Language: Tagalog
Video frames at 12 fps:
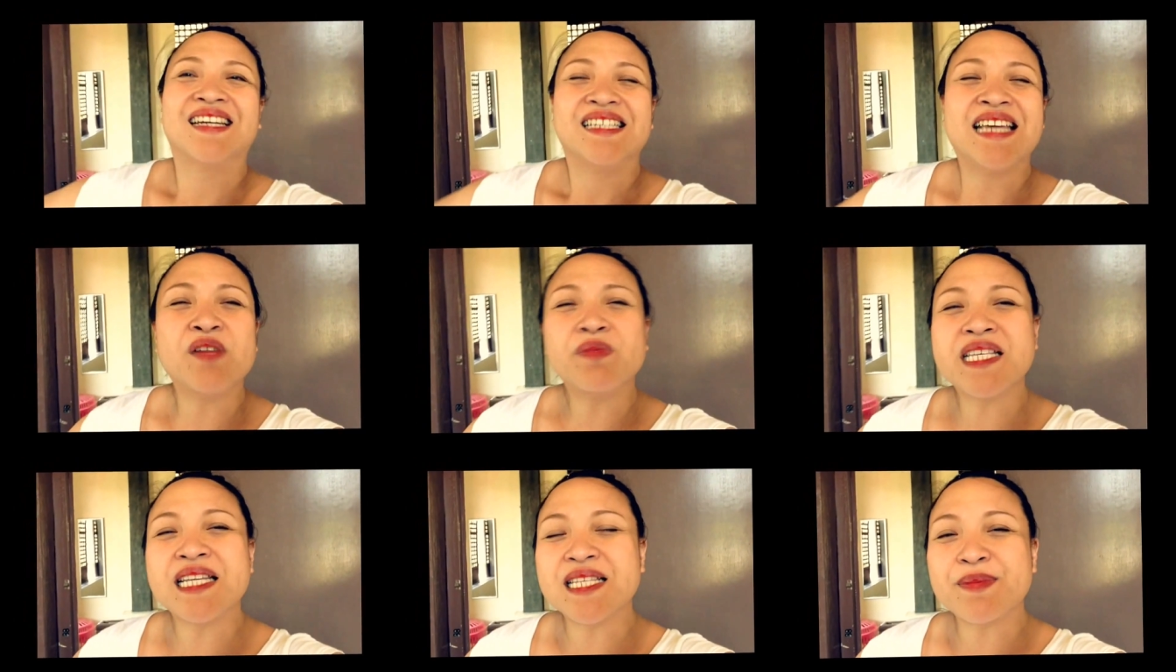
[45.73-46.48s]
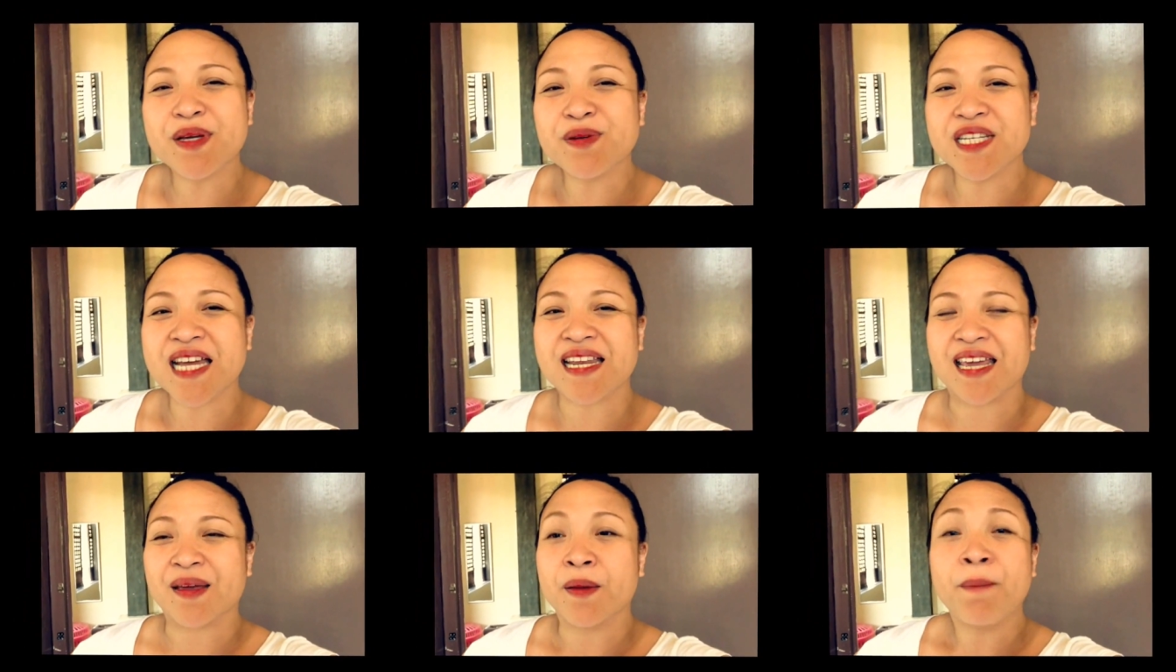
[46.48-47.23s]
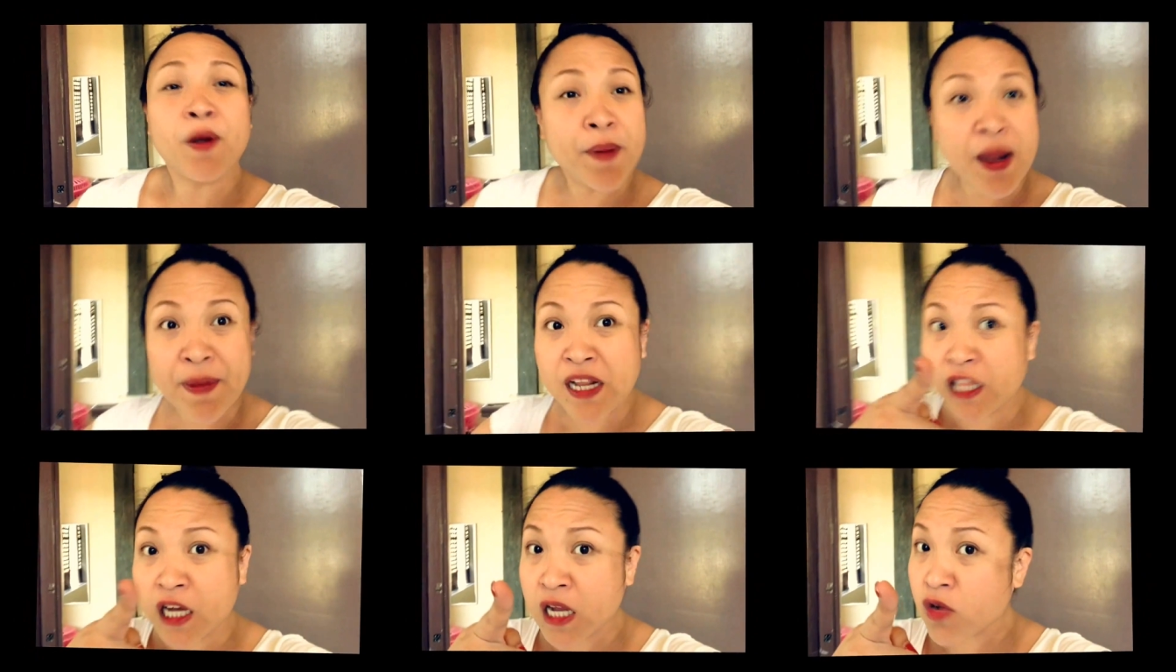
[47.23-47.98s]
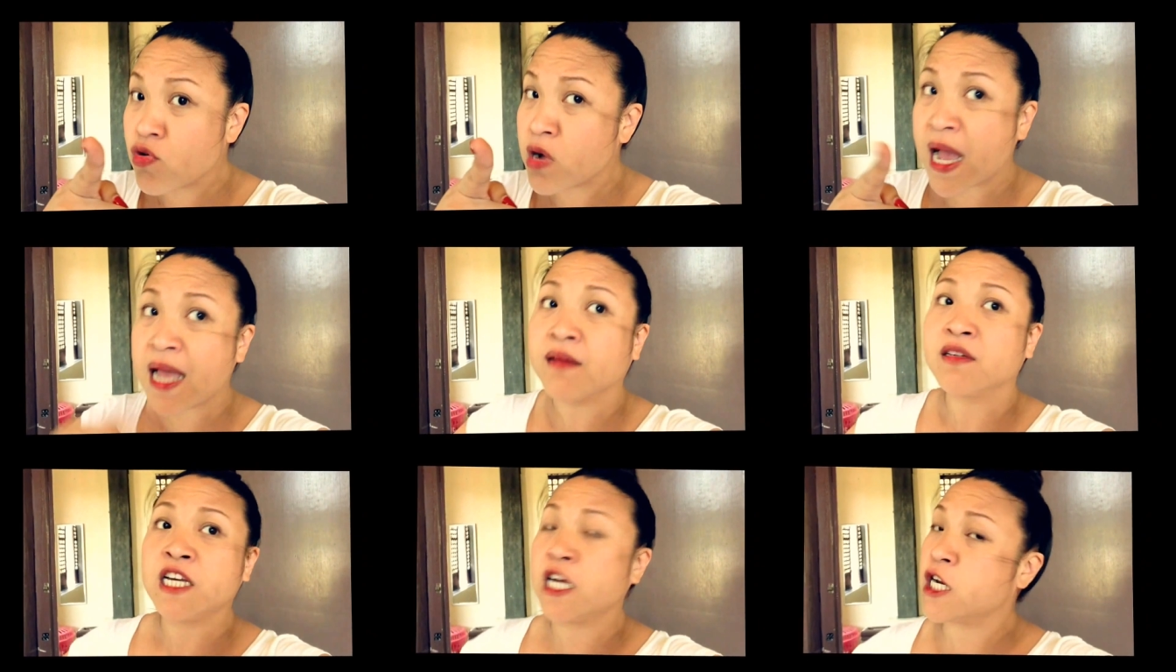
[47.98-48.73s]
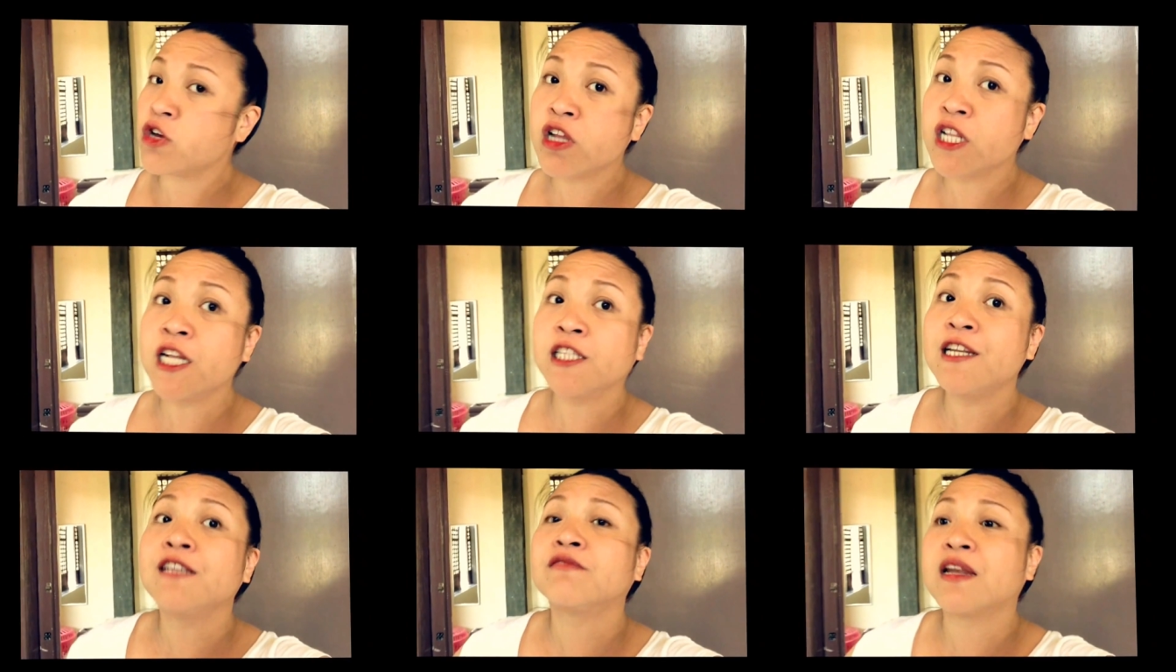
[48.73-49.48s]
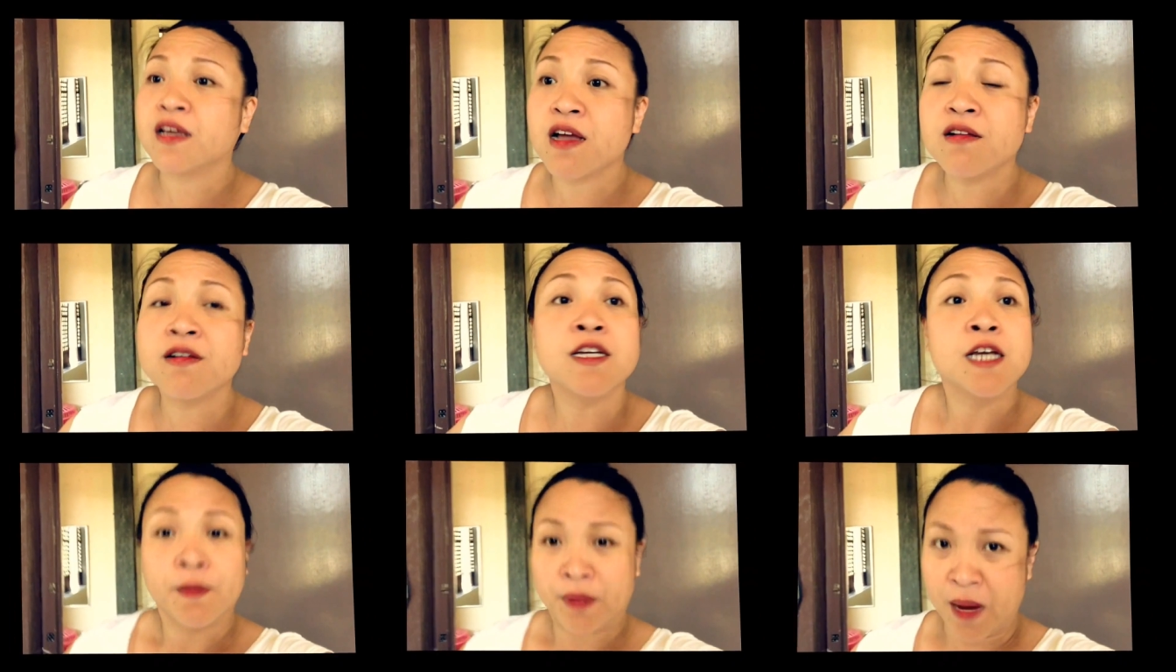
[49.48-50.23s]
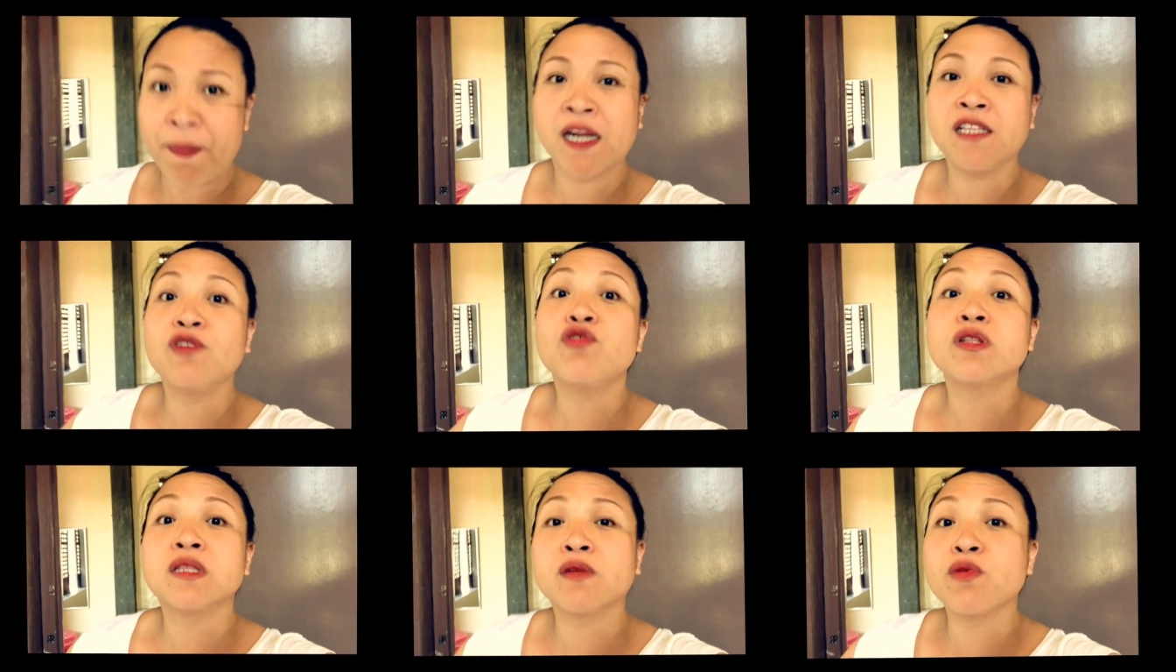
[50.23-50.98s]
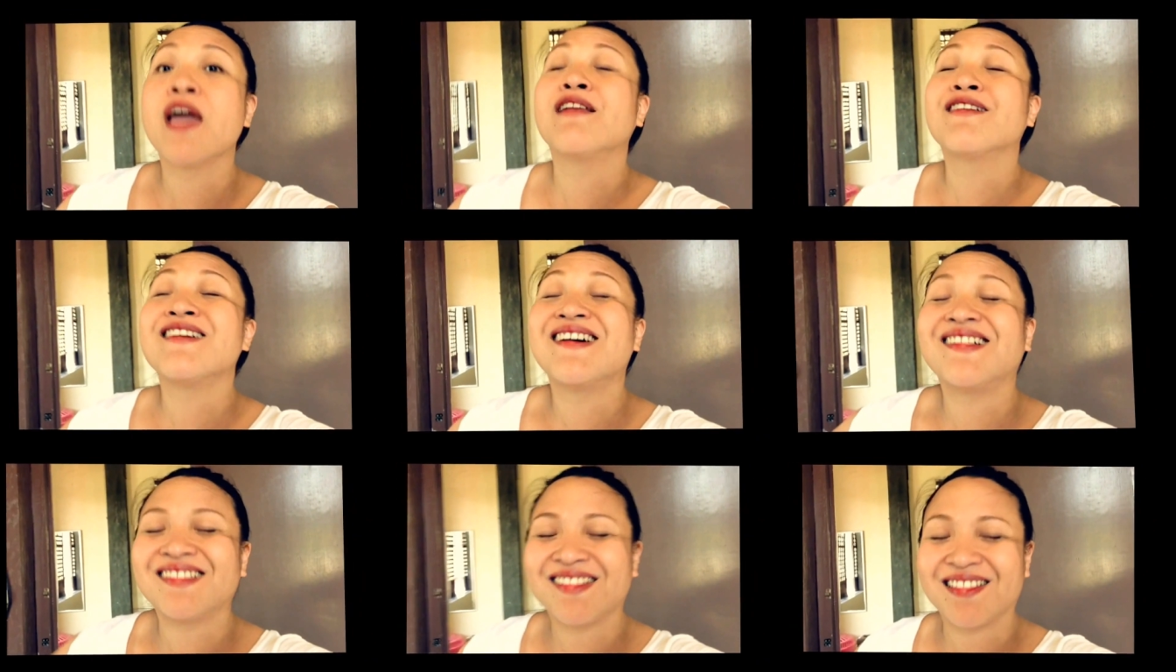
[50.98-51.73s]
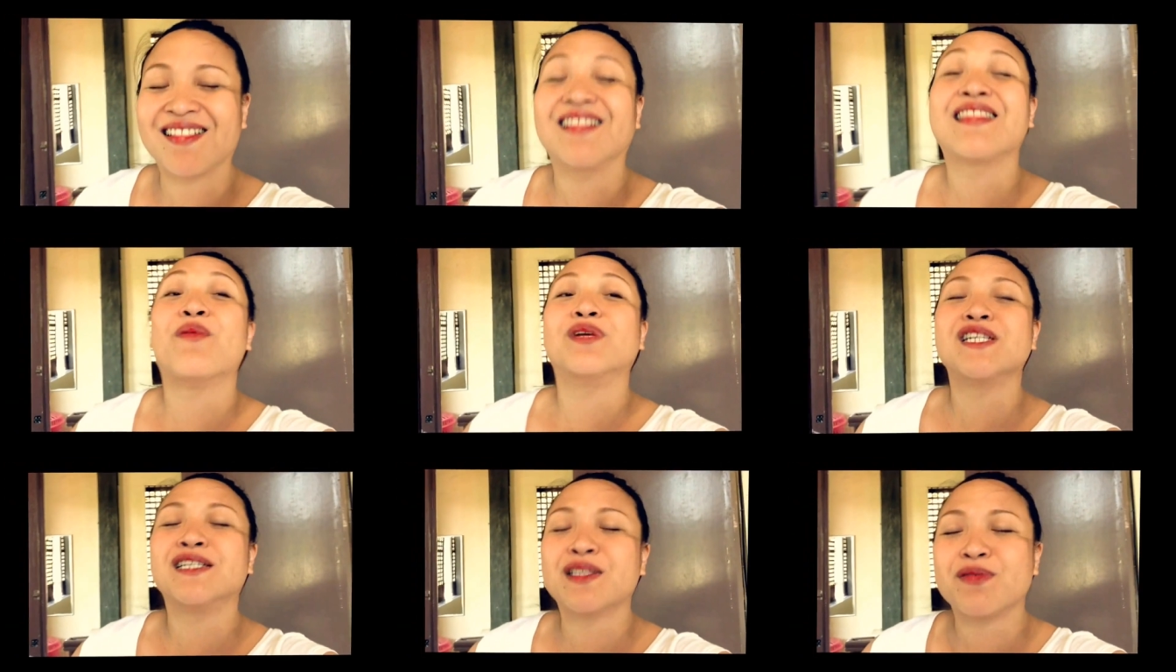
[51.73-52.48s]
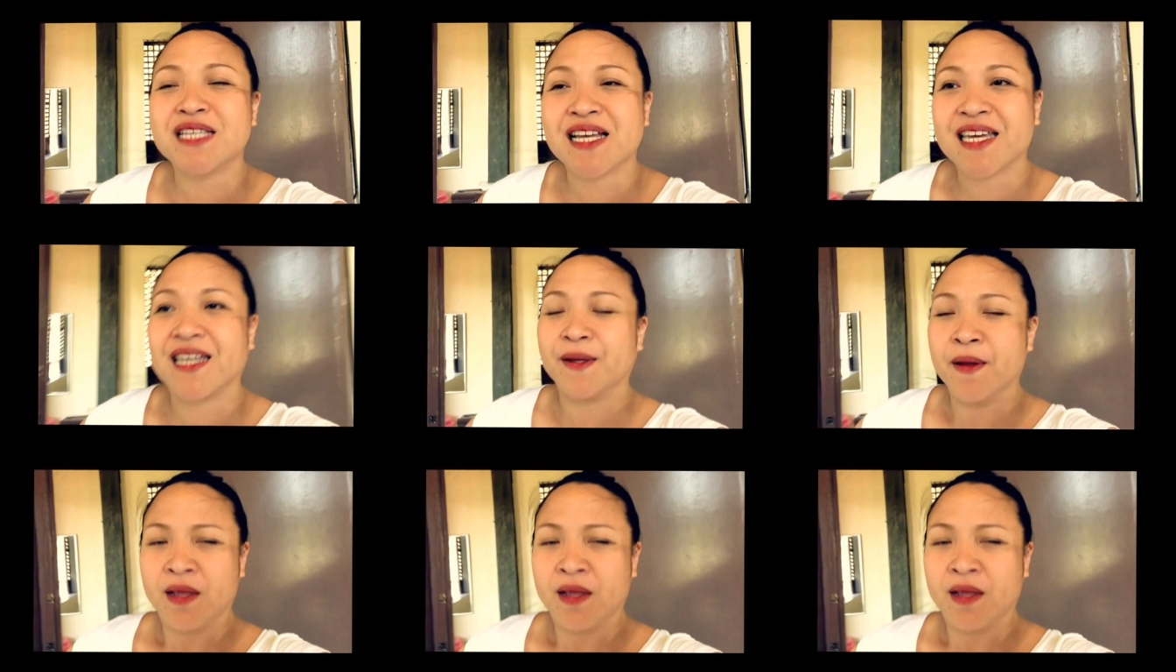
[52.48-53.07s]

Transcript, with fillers: Yan yung mga sinasabi ko dyan eh. Pero pinapanindigan ko ha, hindi ko yan dinadelete. Talagang pinapanindigan ko yan, kaya tawa siya ng tawa sa akin.